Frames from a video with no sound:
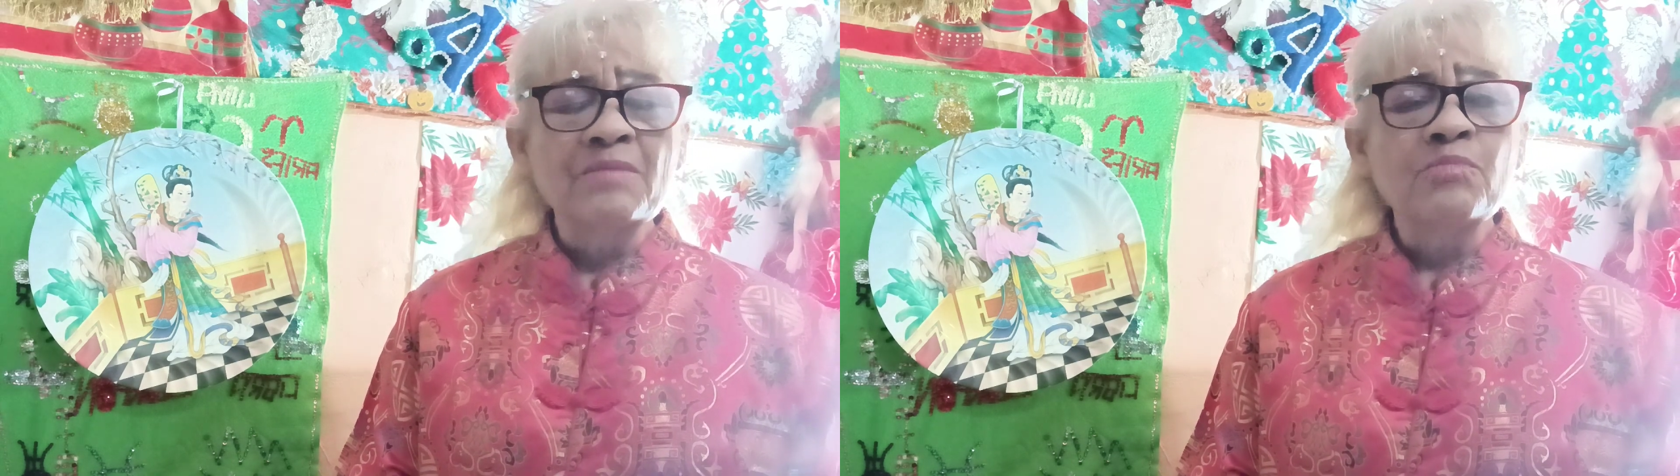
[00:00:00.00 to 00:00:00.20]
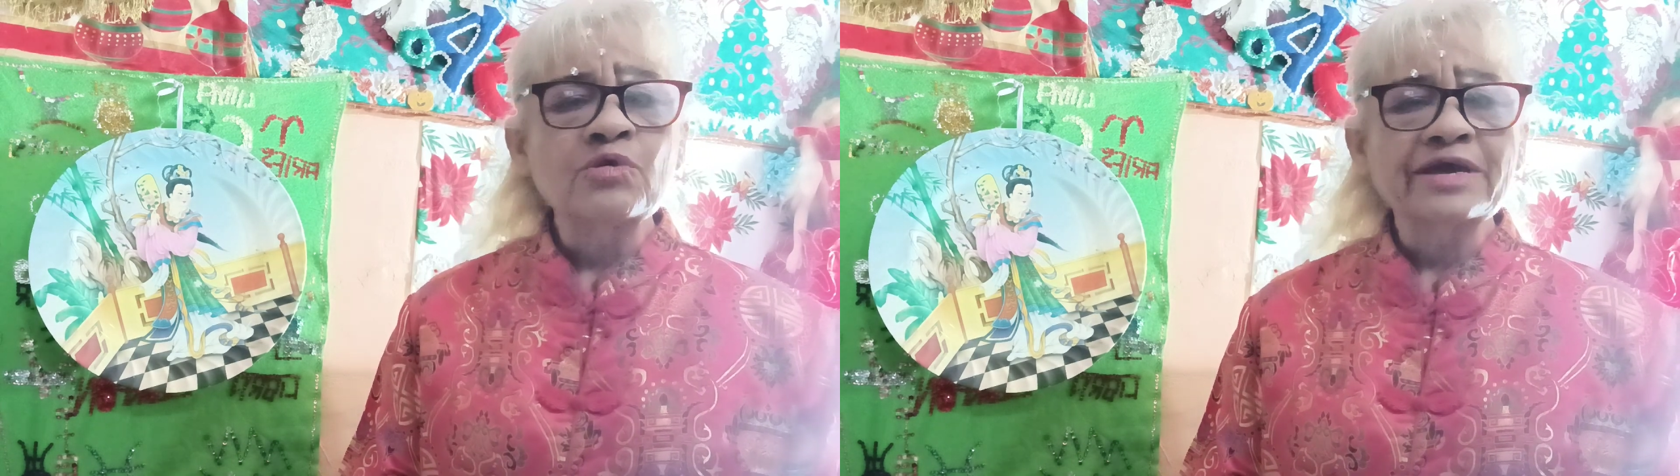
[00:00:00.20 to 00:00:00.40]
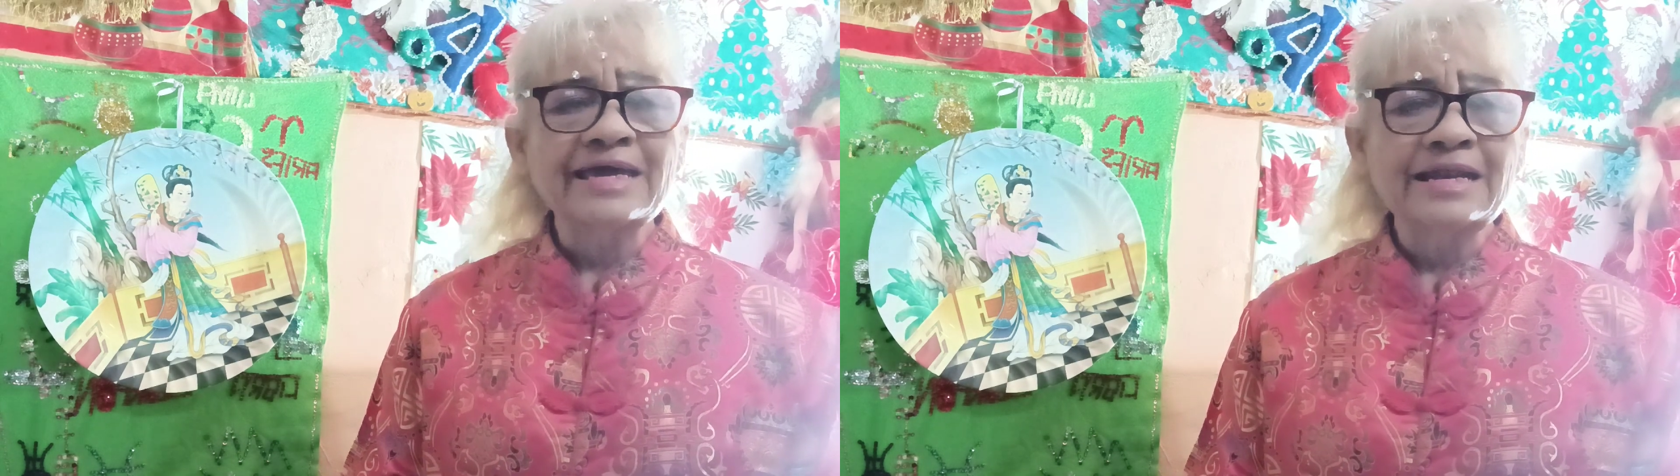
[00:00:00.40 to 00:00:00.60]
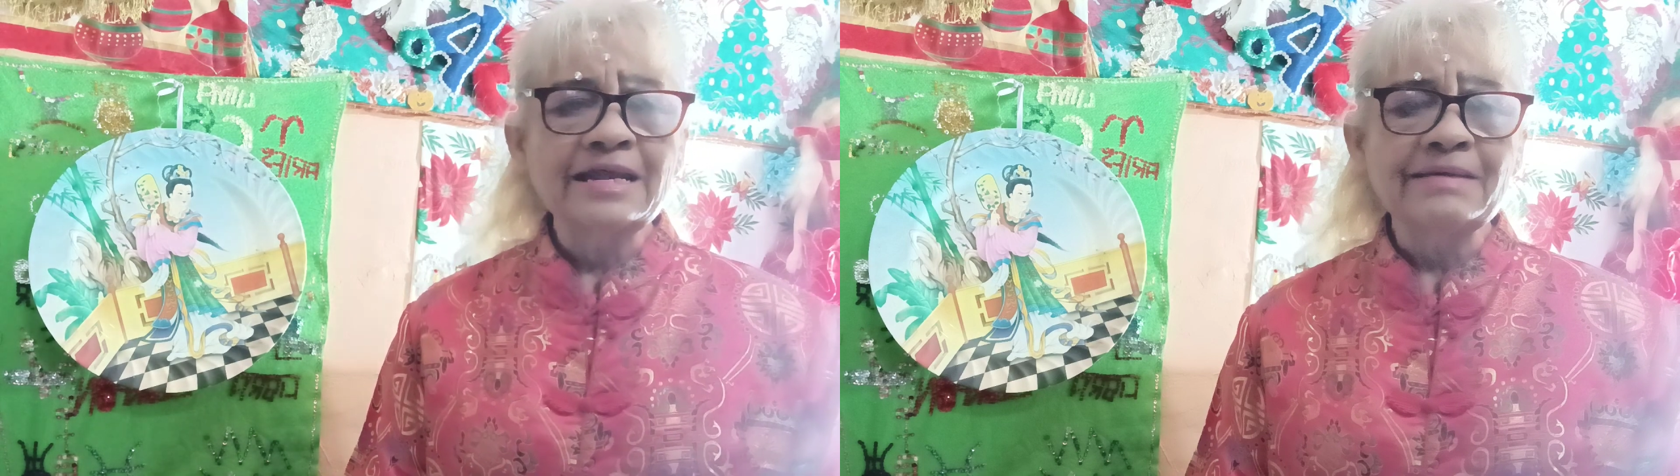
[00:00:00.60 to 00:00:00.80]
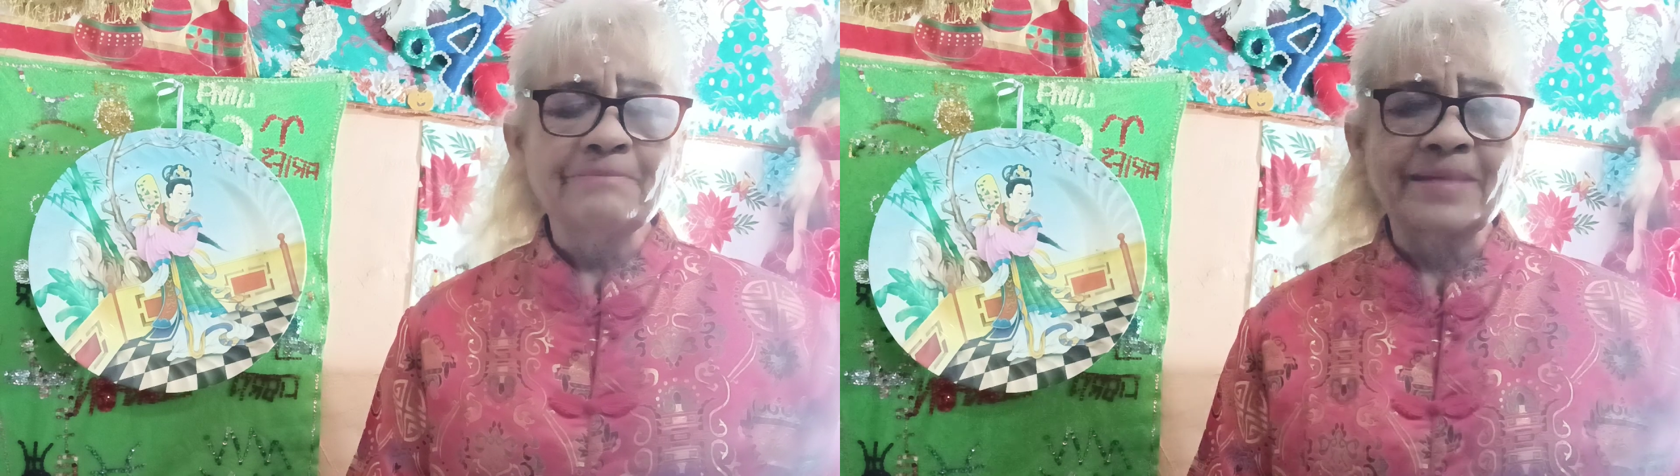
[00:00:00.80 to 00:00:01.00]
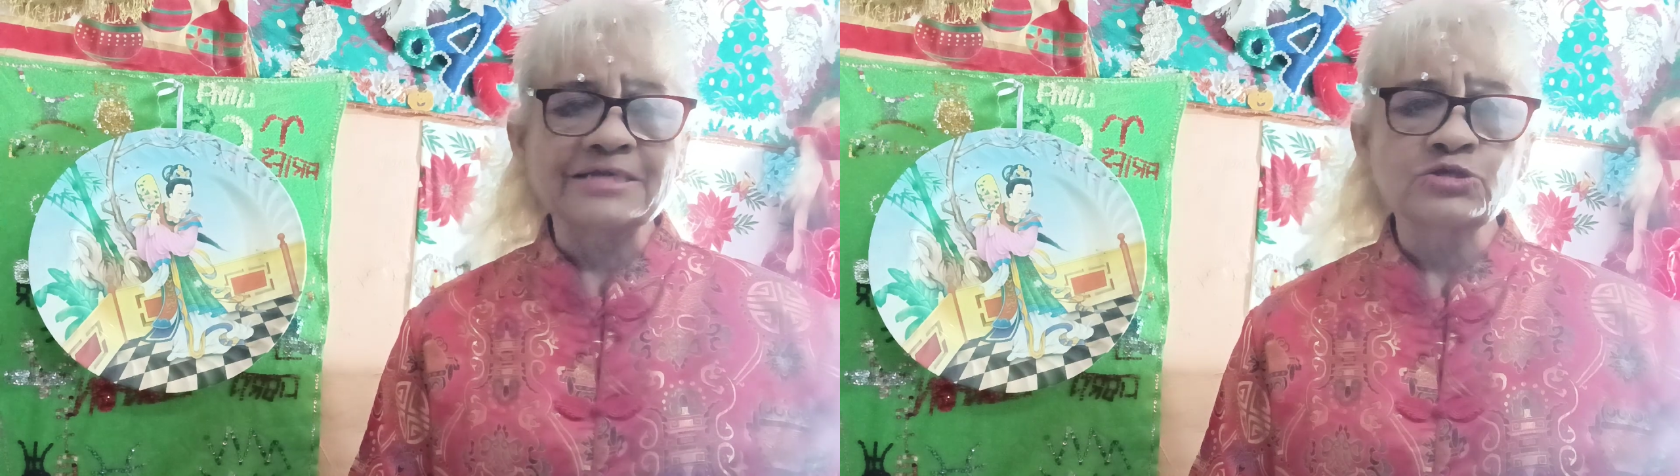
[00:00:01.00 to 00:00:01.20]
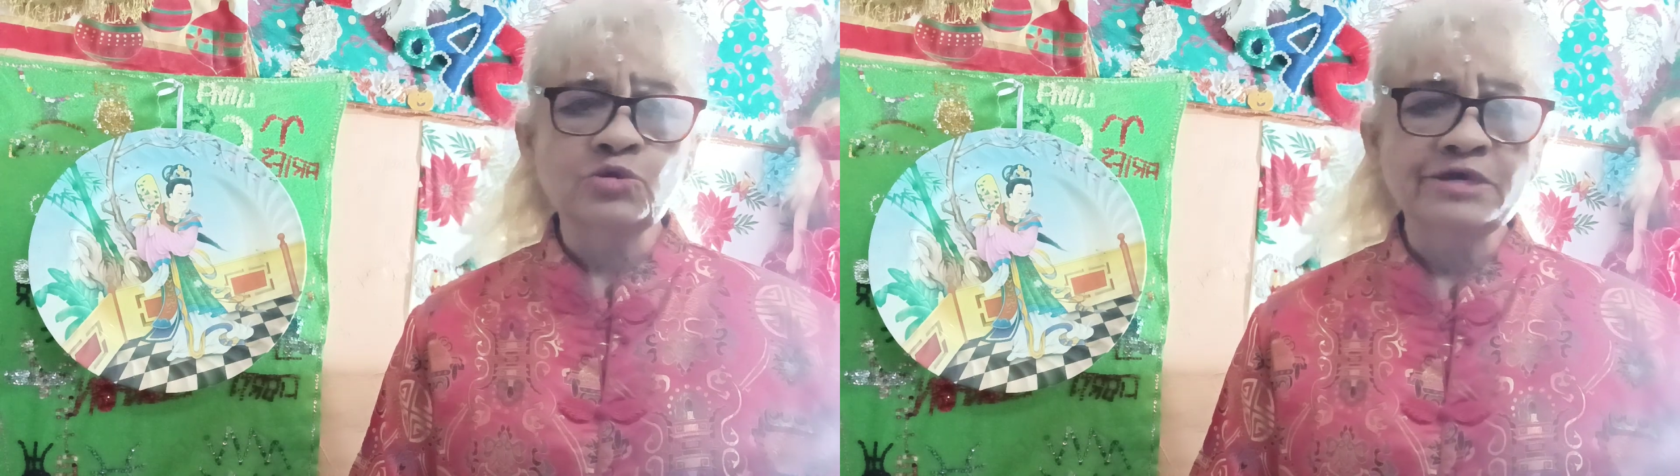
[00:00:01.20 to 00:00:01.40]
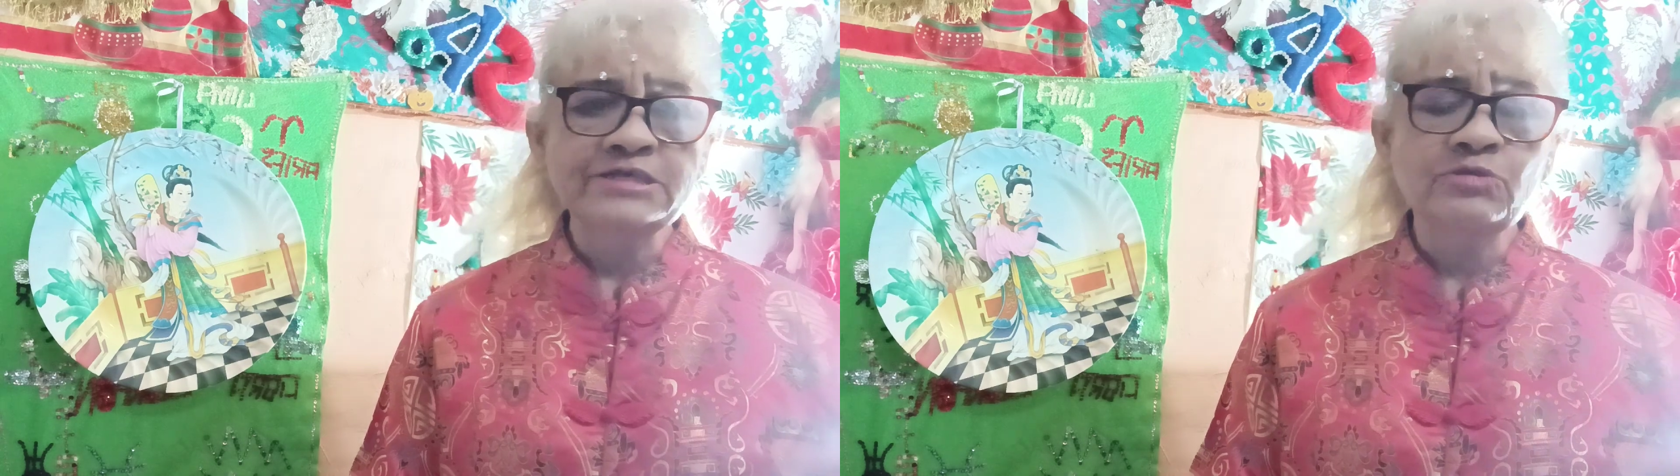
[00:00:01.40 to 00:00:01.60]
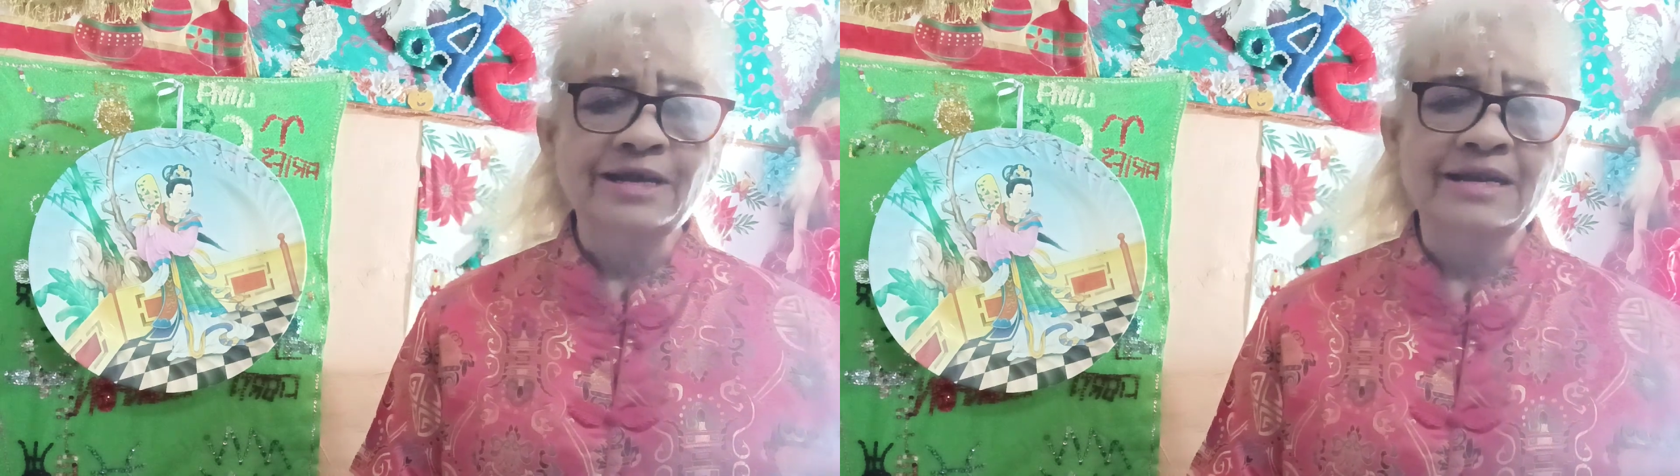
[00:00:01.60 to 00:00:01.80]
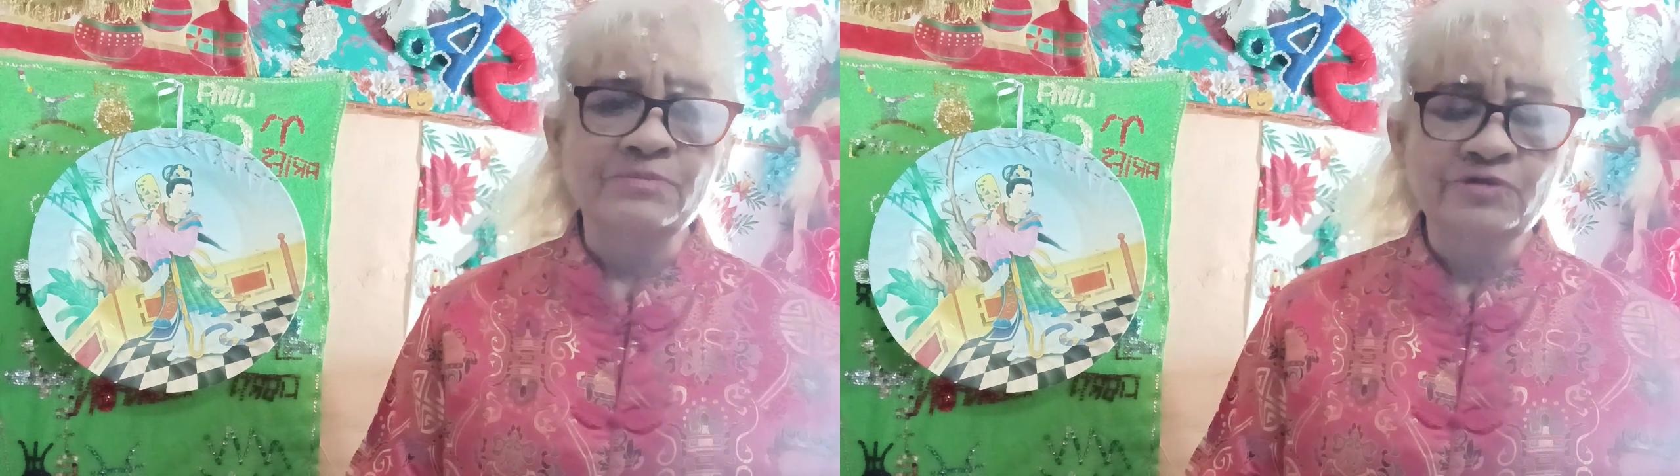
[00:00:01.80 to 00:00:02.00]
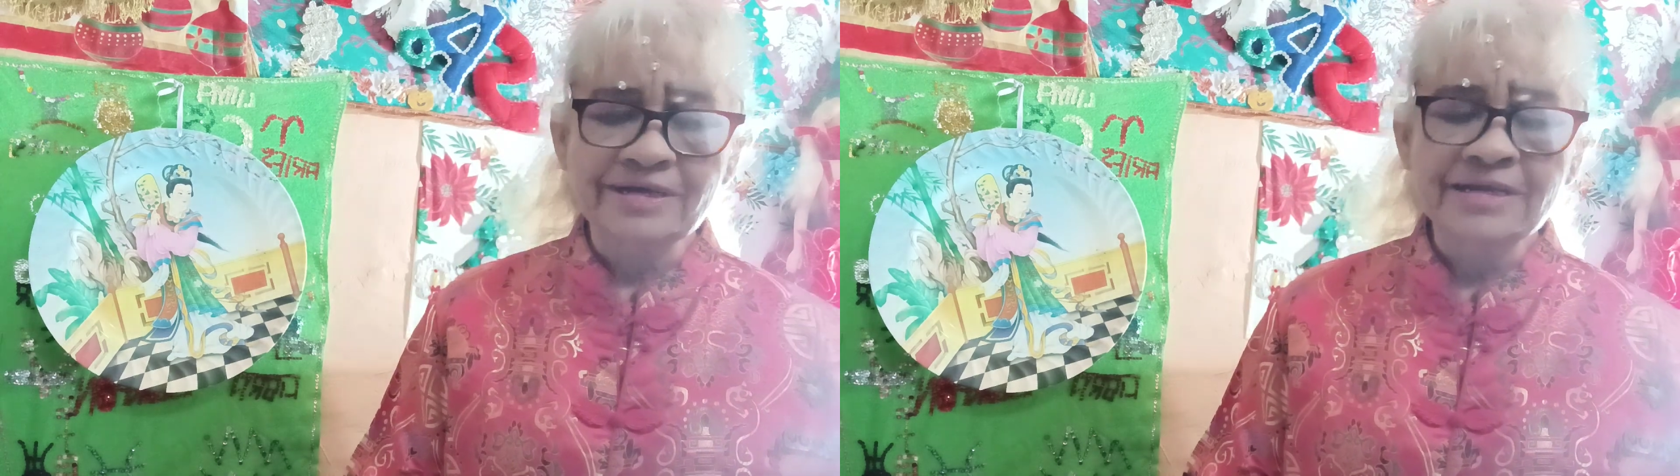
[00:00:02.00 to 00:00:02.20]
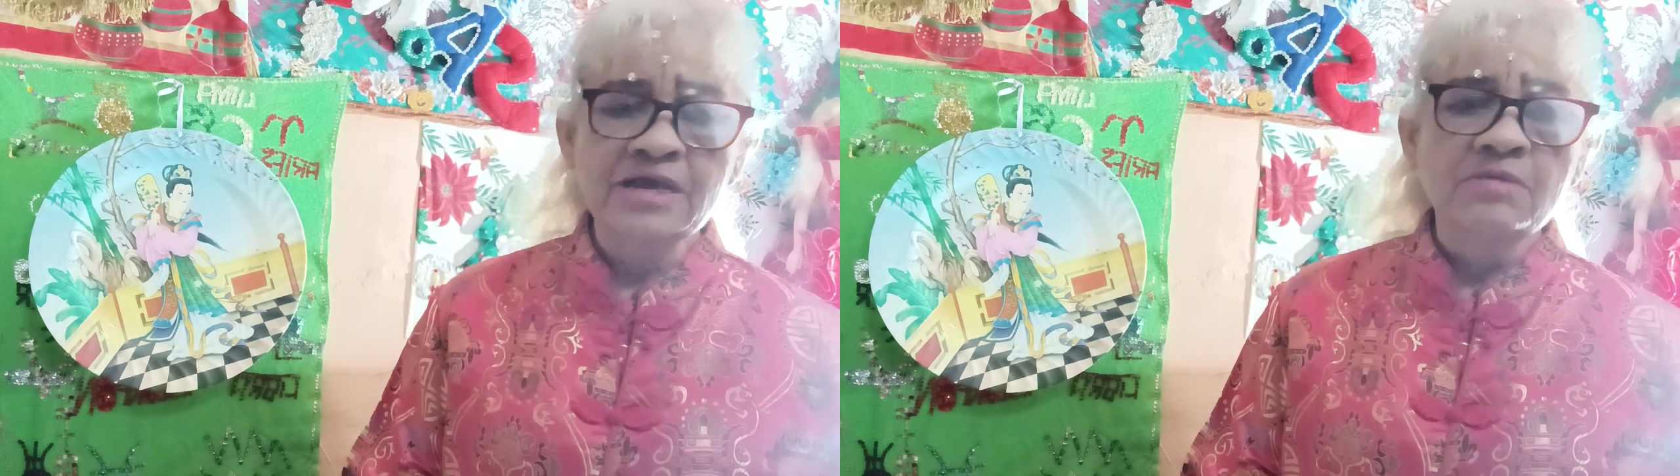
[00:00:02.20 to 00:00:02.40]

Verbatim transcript: ¿Por qué le pasó eso a la mujer?